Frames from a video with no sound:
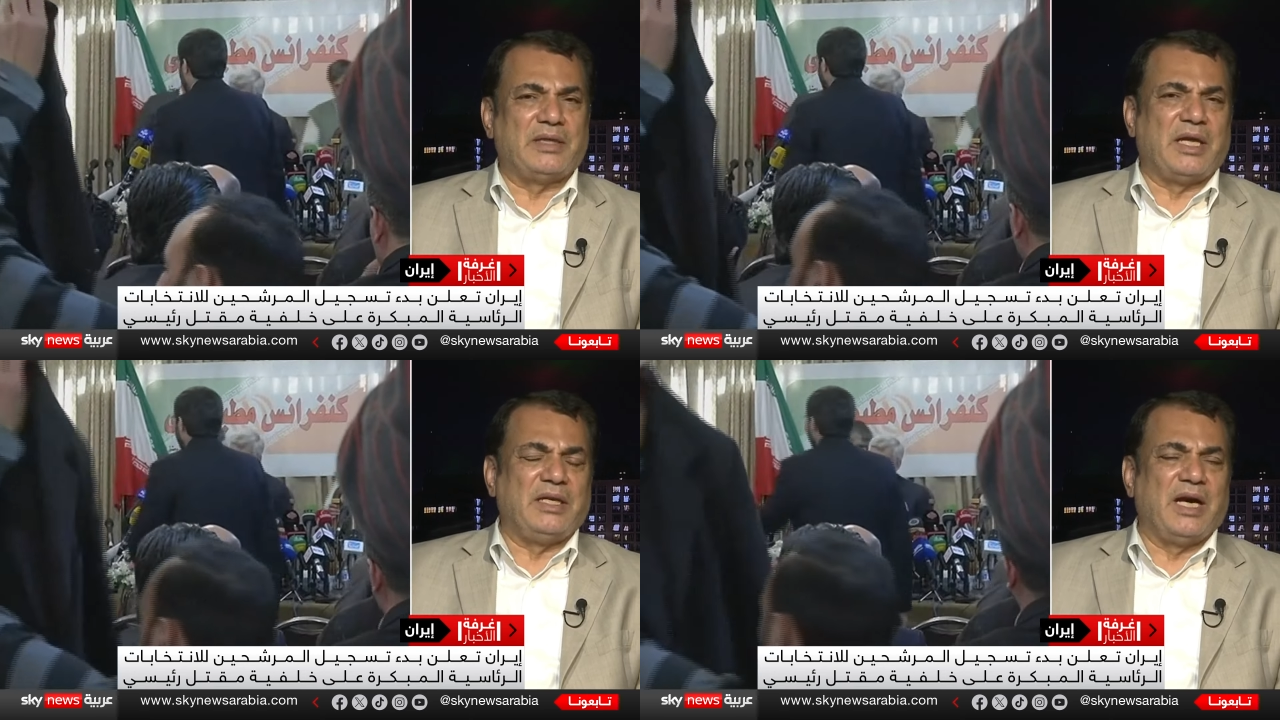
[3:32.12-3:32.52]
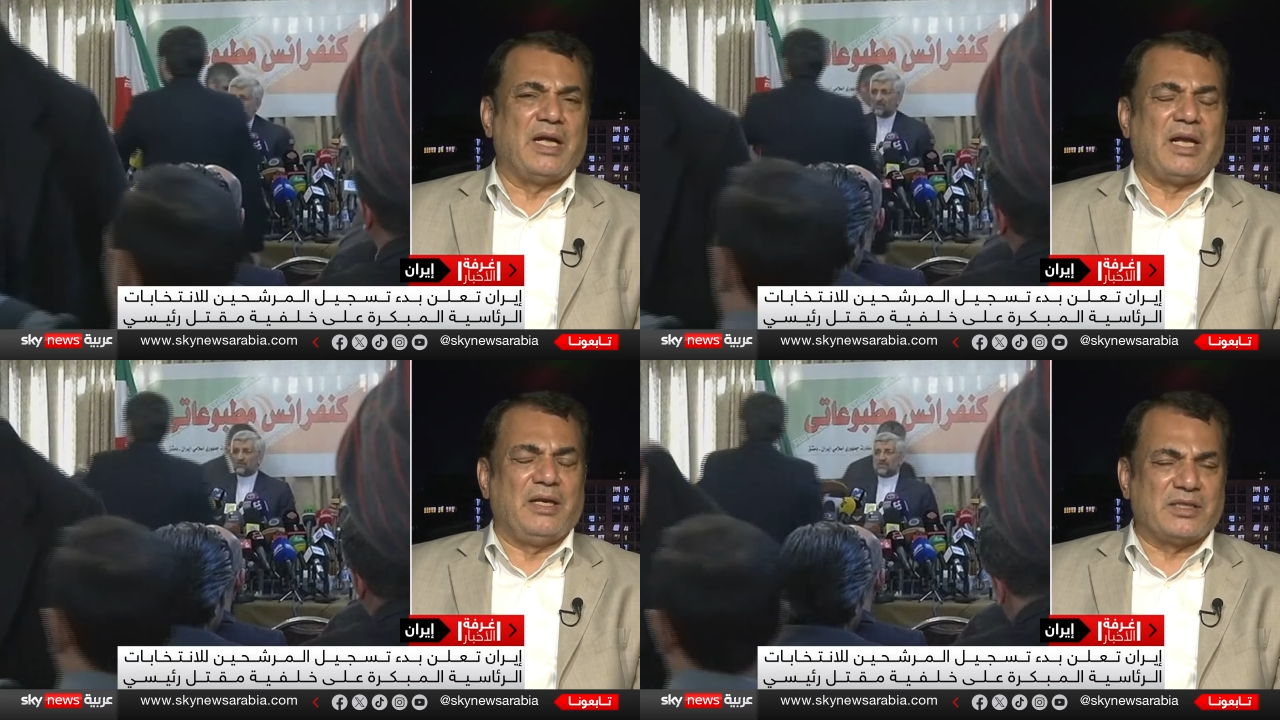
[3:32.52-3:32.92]

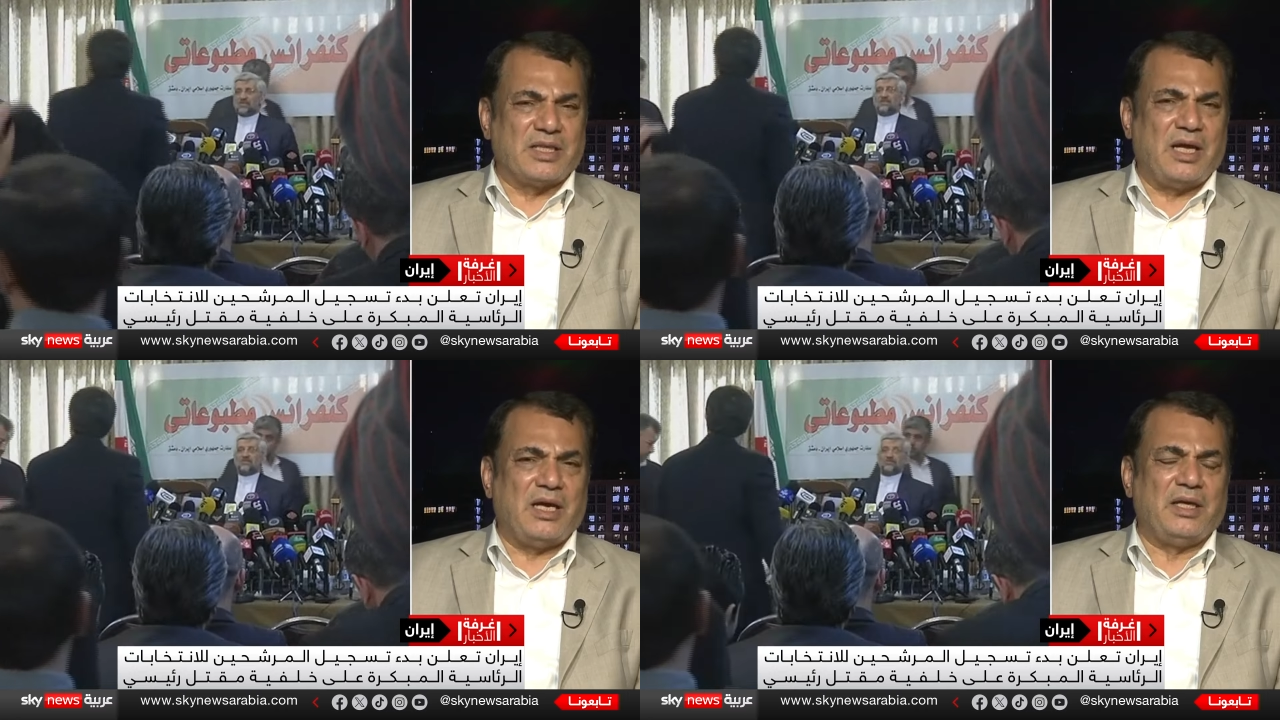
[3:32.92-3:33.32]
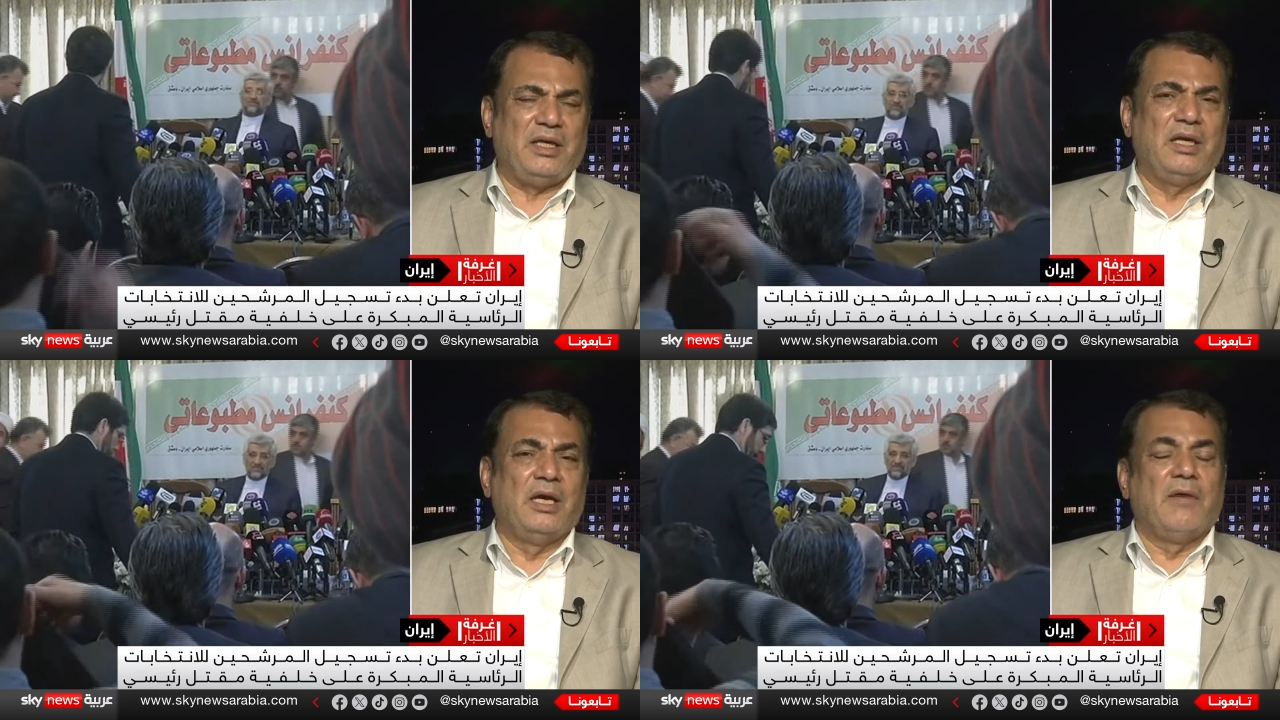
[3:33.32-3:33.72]
التيار
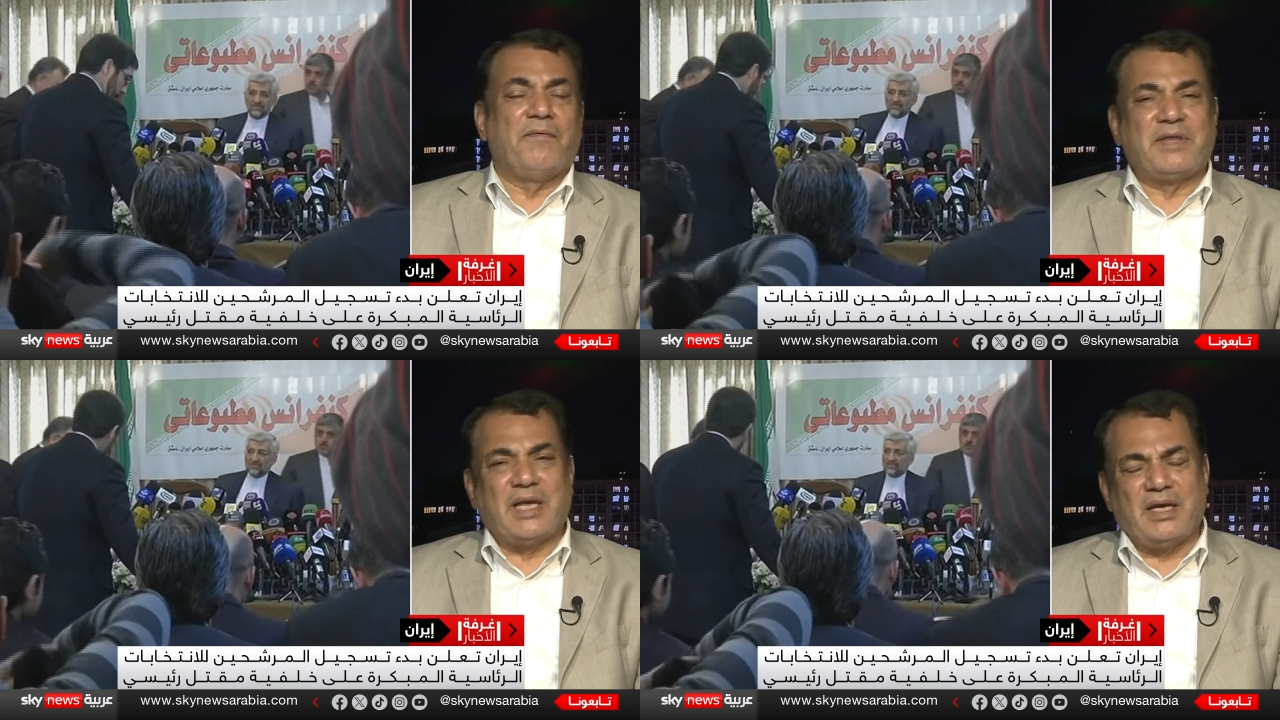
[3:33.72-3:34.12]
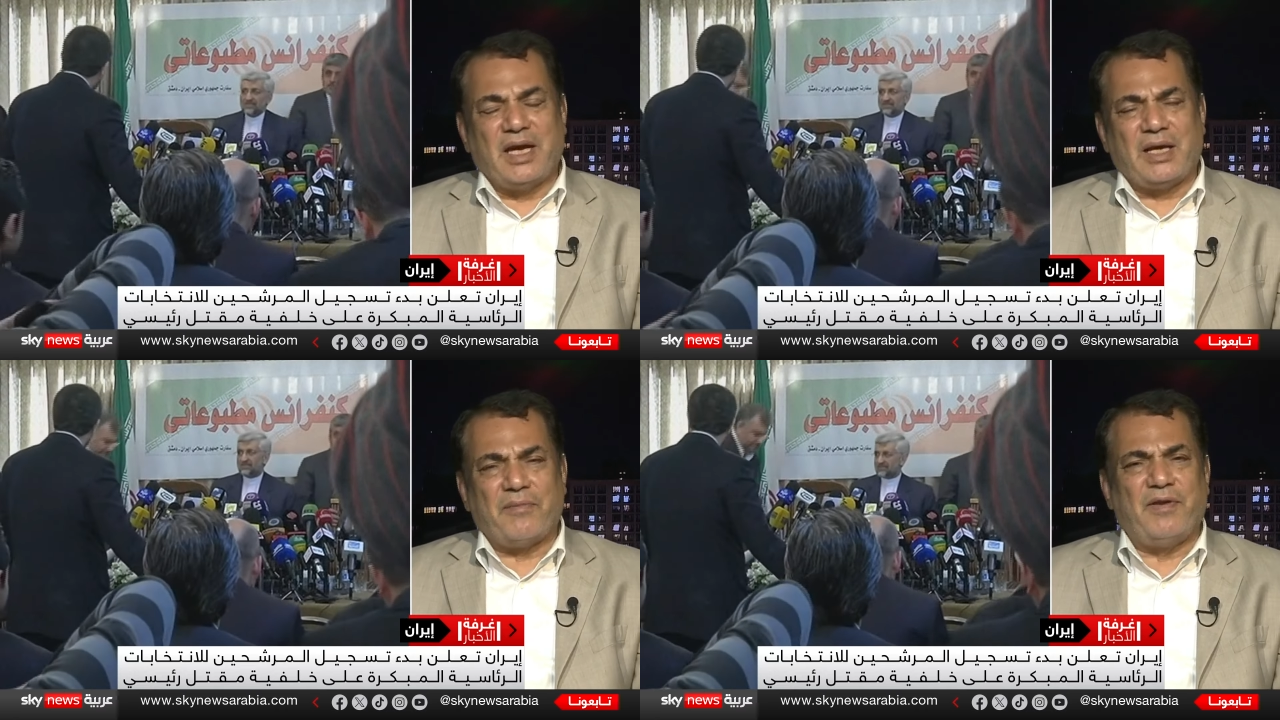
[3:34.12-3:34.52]
الإصلاحي في التيار